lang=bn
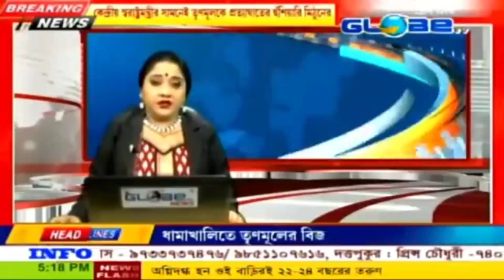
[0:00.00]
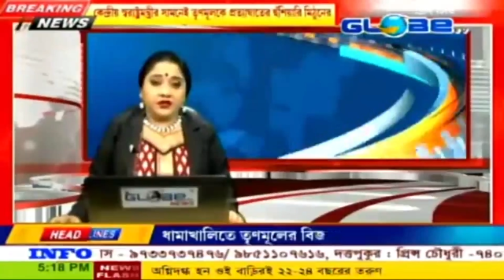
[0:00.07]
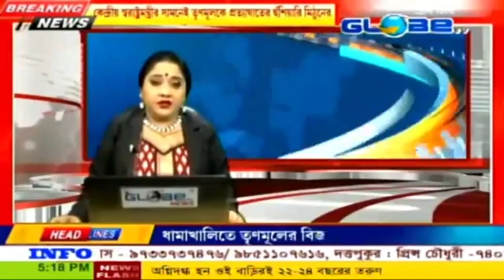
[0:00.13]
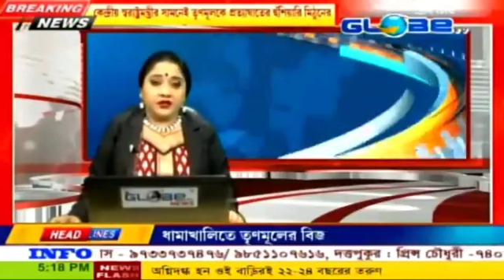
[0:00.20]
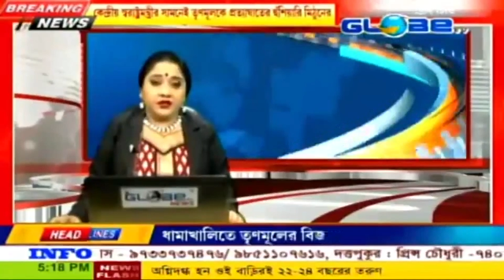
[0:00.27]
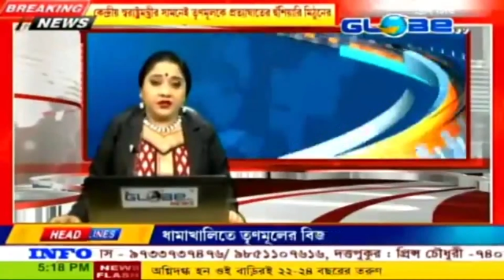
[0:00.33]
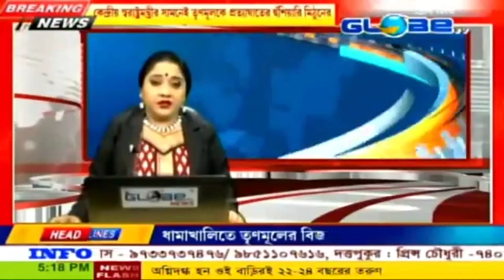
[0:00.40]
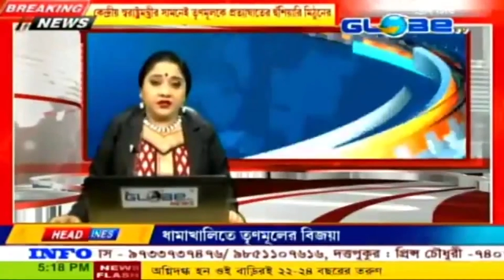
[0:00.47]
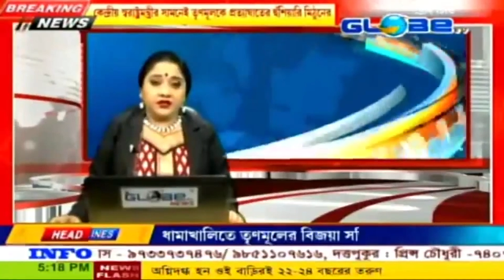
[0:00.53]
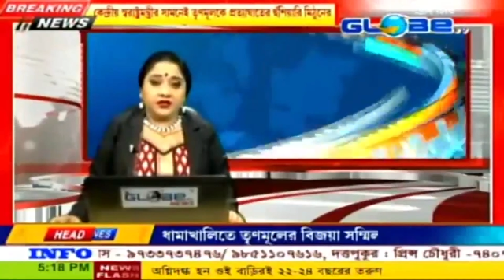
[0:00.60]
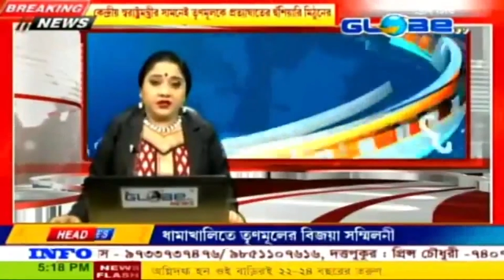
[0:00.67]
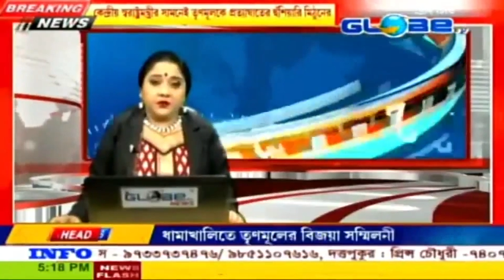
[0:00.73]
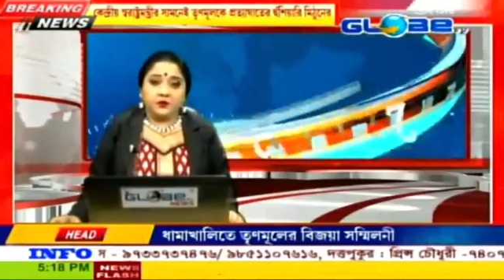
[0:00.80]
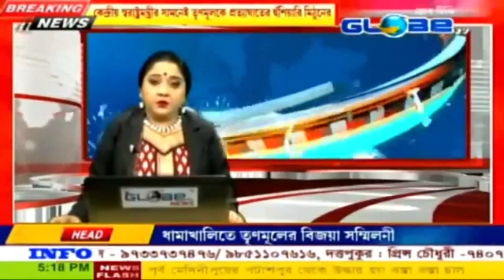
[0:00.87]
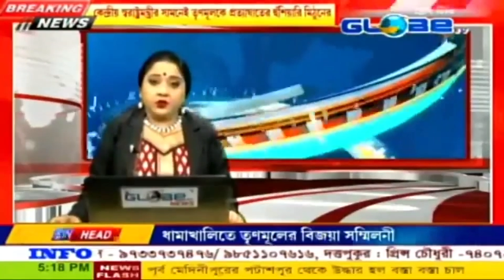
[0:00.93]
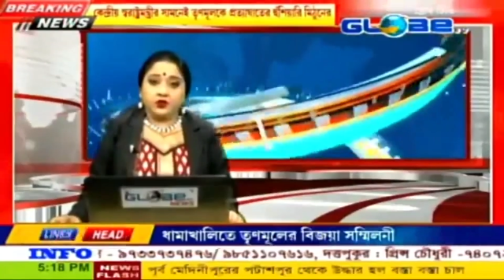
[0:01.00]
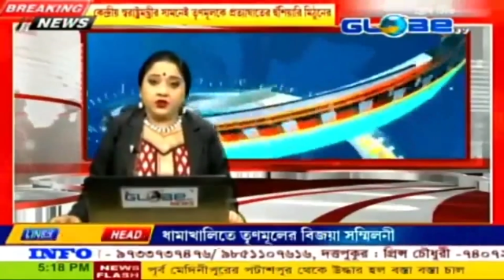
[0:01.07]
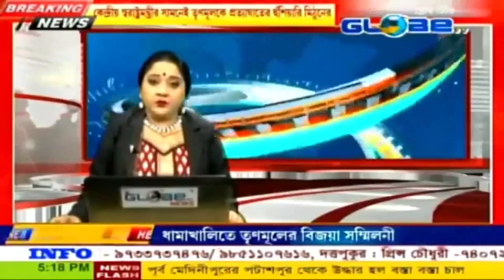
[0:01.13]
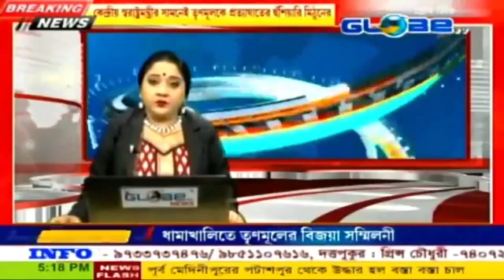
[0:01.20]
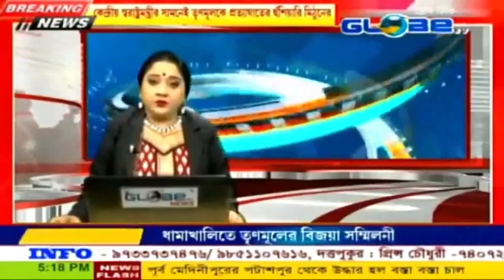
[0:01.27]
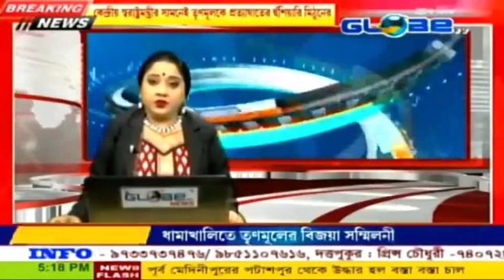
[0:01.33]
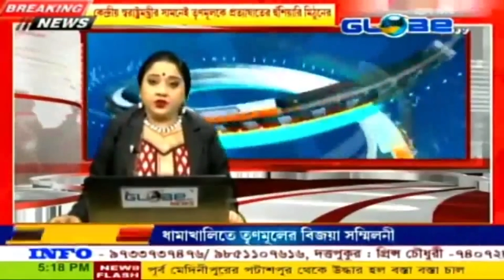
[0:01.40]
বেড়েছে
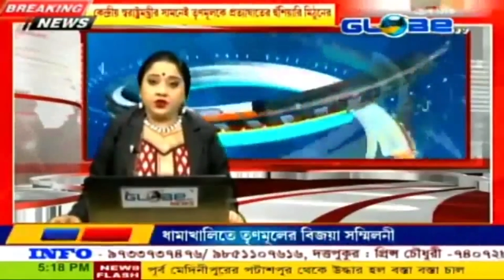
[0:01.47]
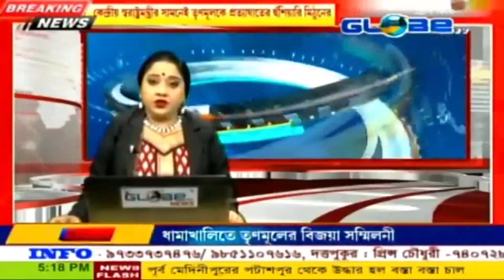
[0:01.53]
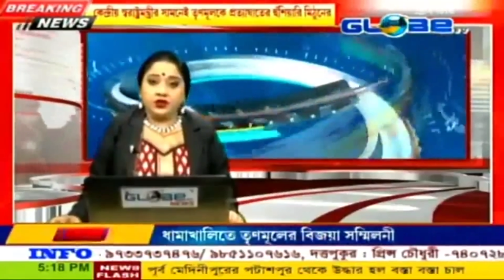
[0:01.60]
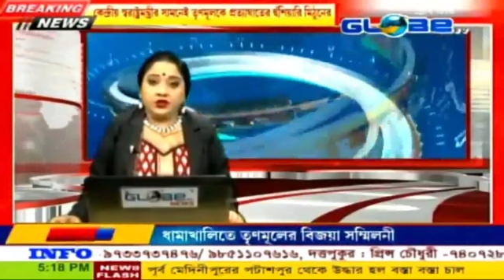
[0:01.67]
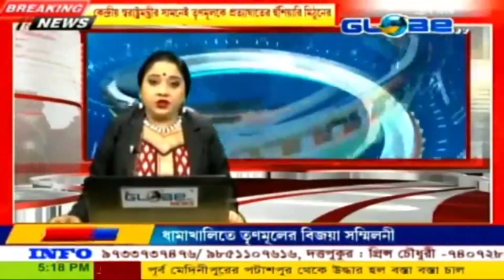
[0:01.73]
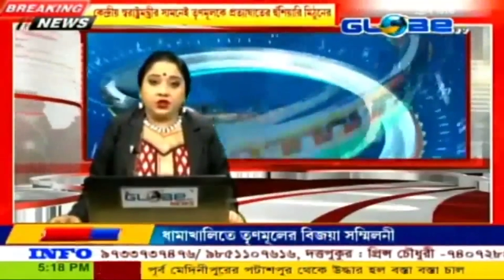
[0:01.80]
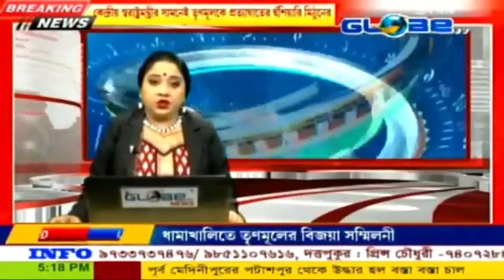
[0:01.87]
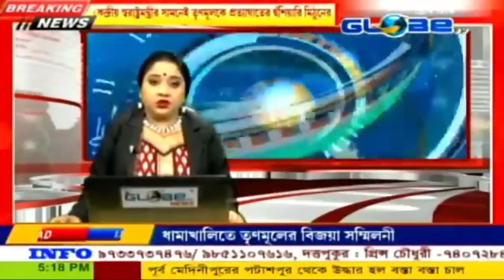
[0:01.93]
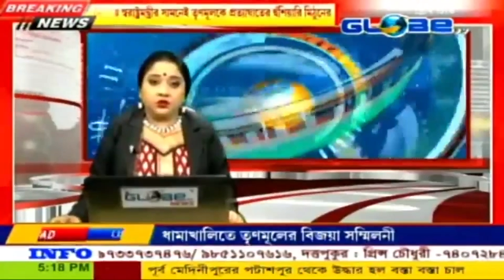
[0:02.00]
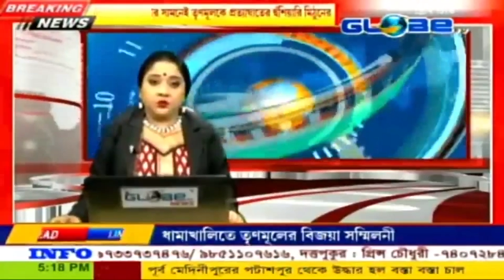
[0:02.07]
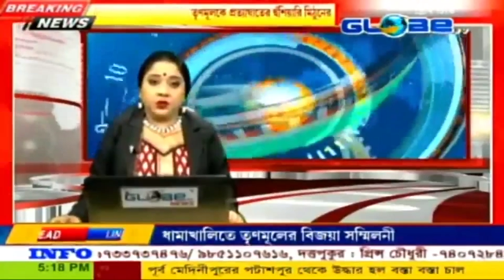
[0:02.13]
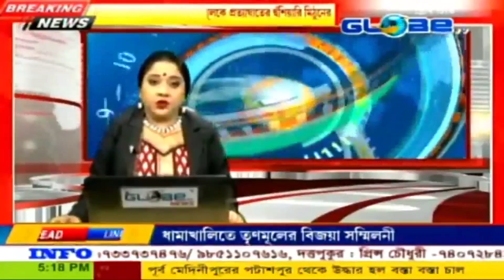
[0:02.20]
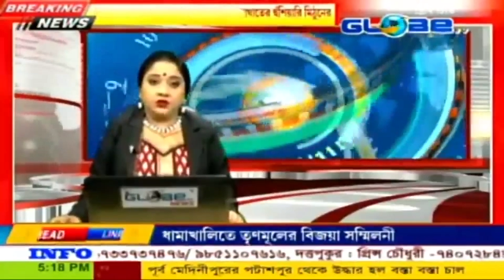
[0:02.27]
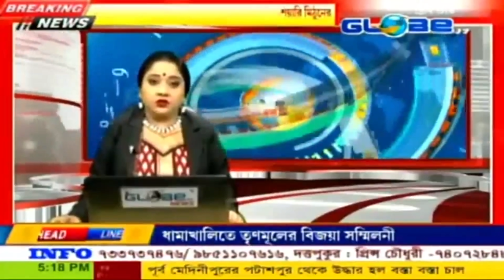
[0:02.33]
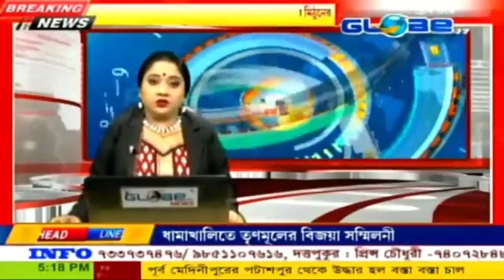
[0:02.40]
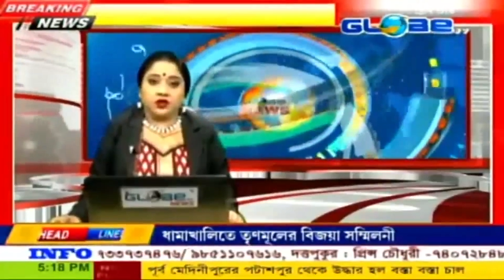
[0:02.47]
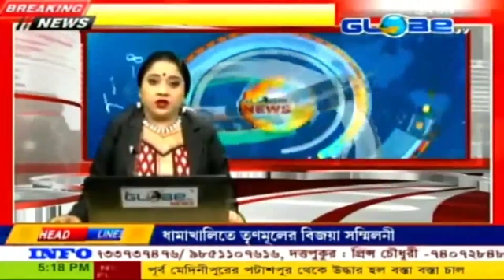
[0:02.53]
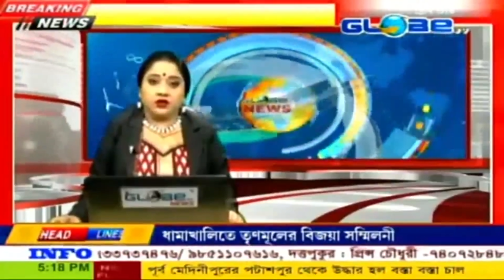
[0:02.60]
প্রদীপ তৈরির তৎপরতা